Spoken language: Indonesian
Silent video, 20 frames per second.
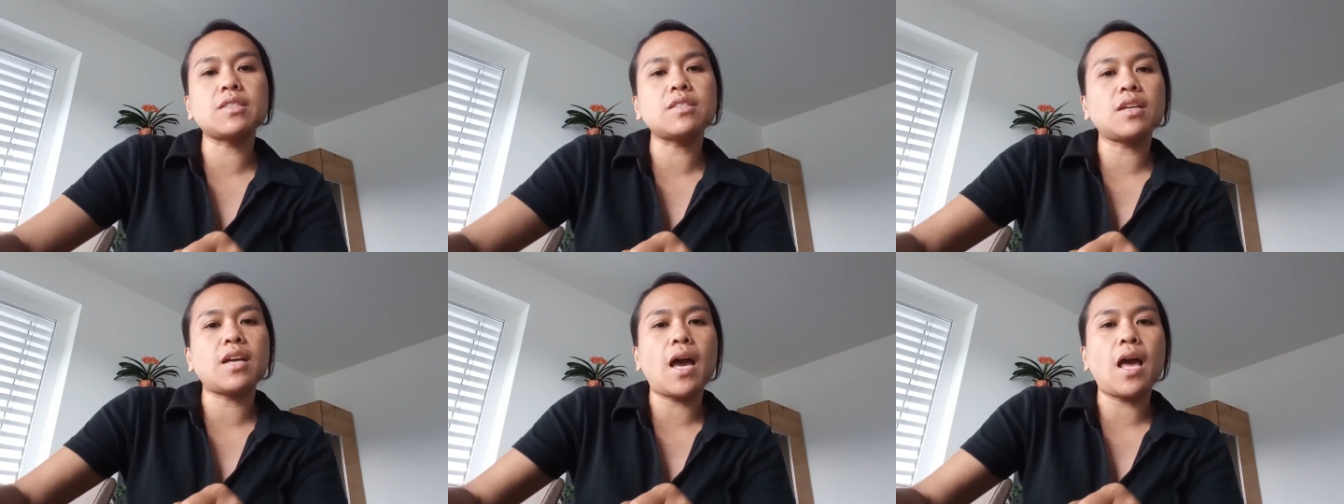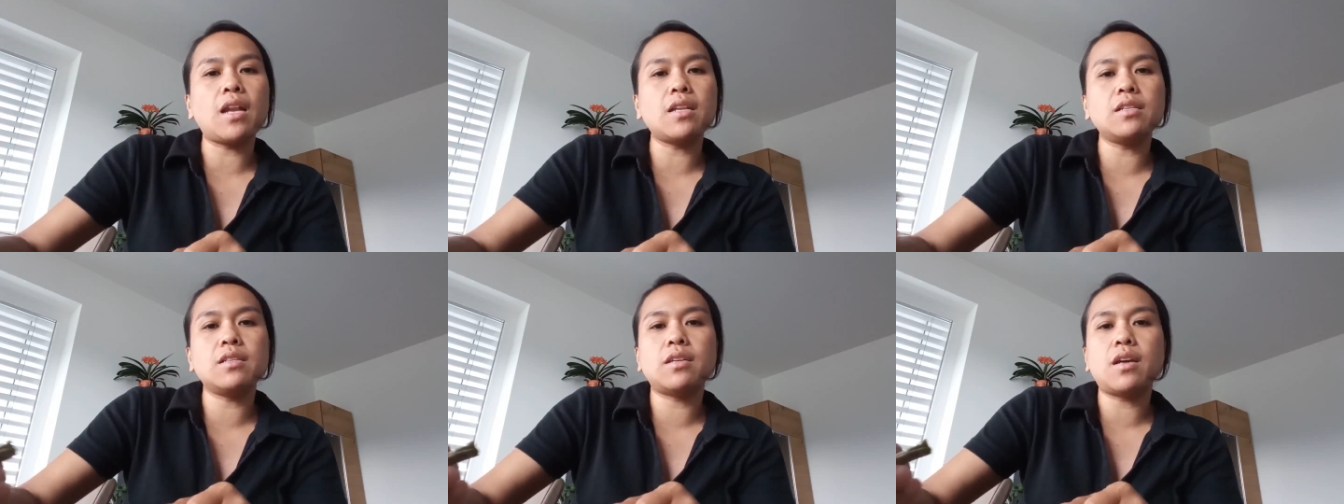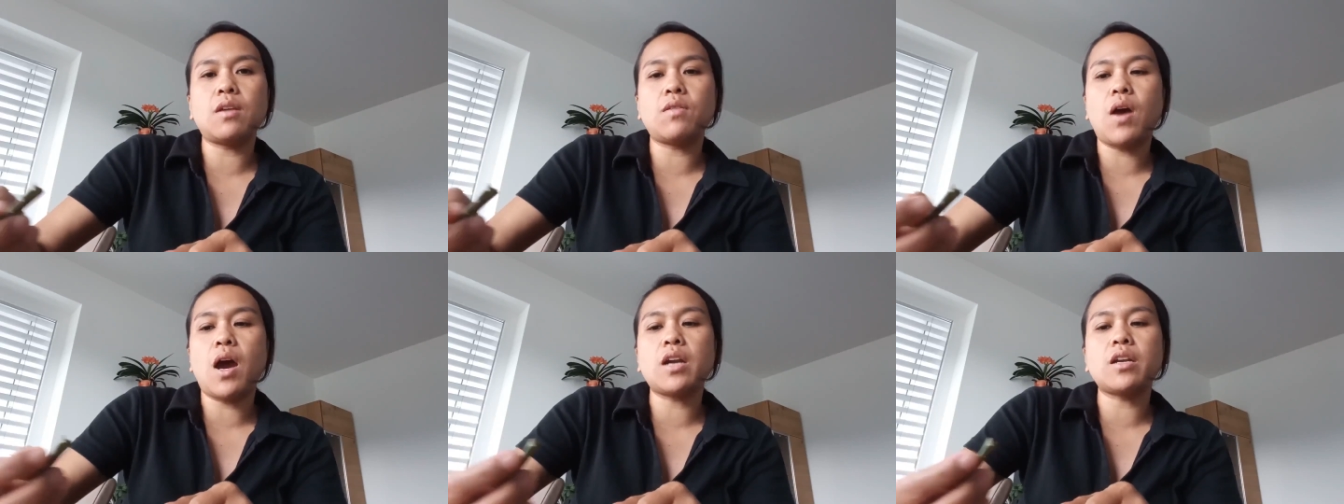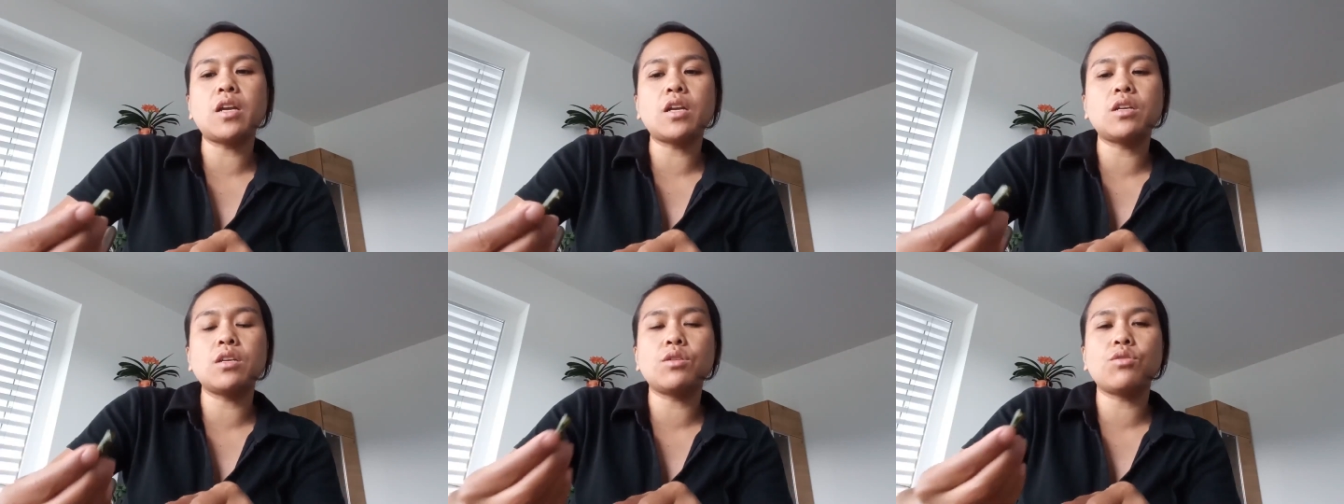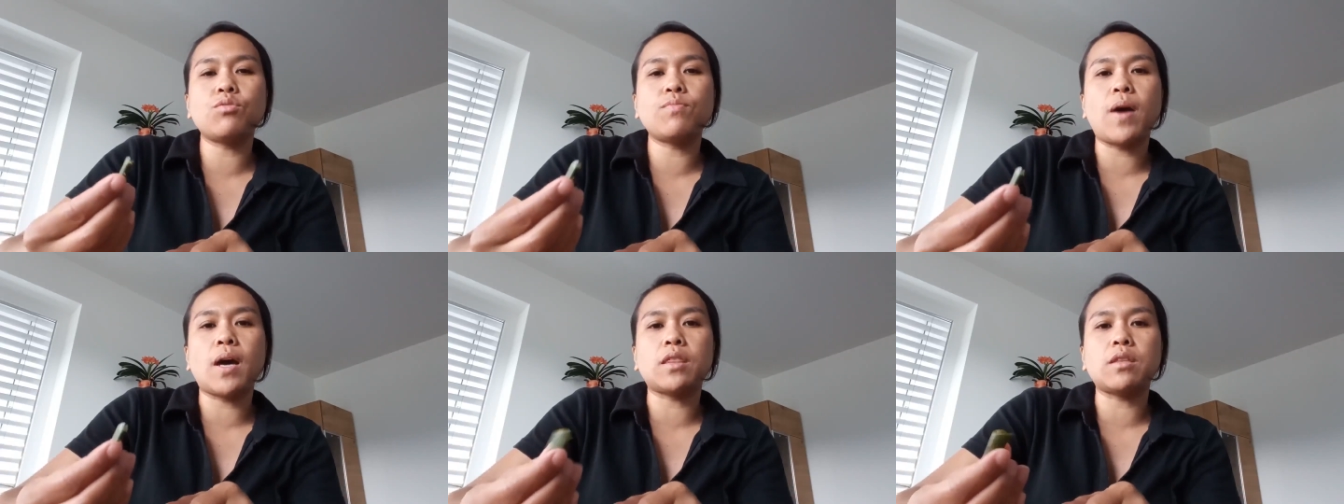sekali kalau ada di
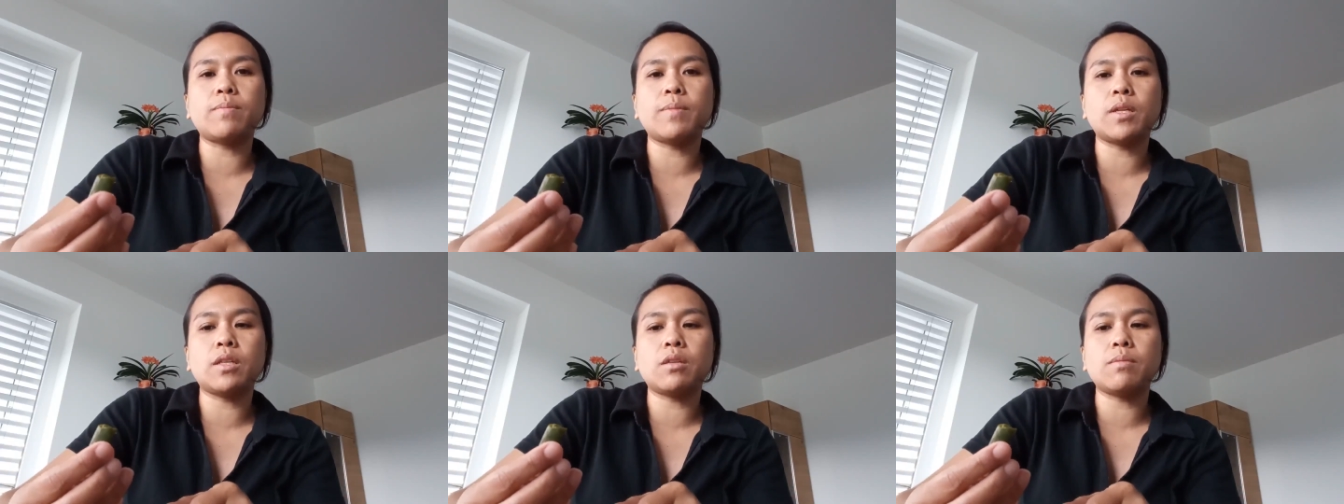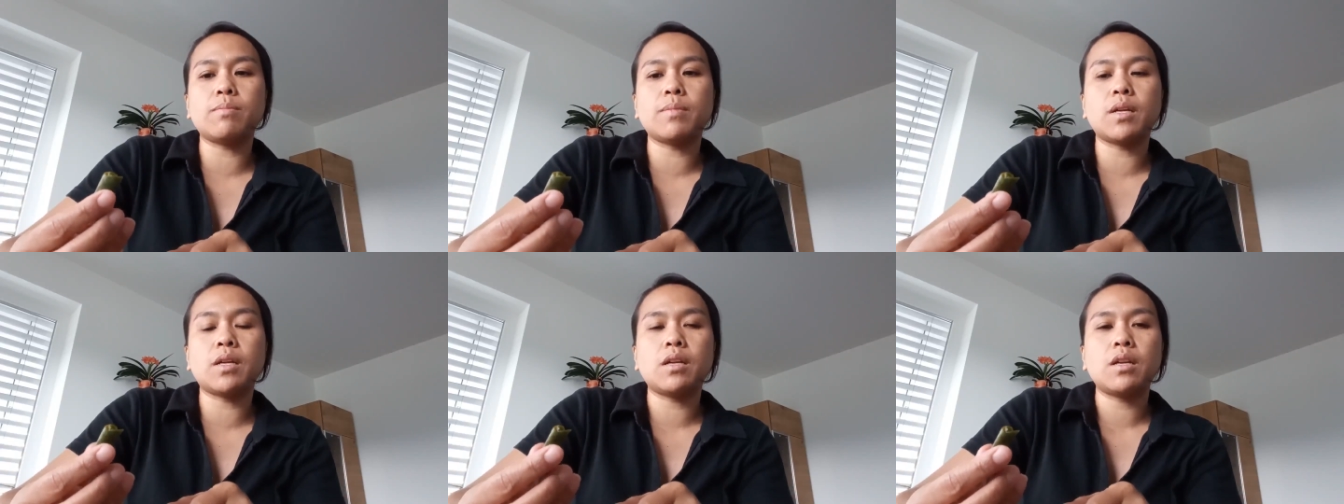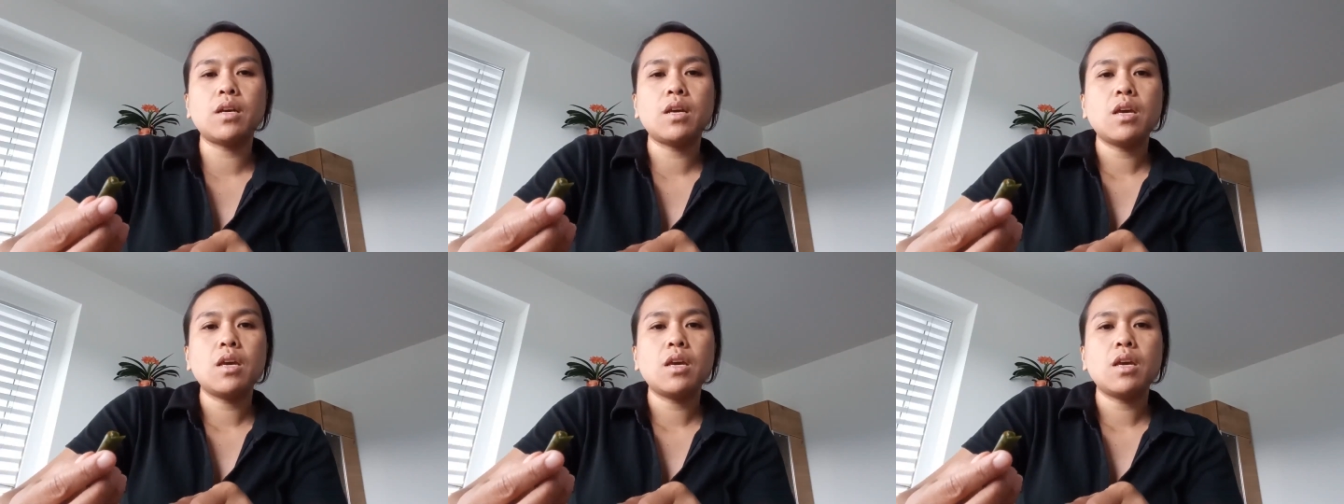rumah teman-teman.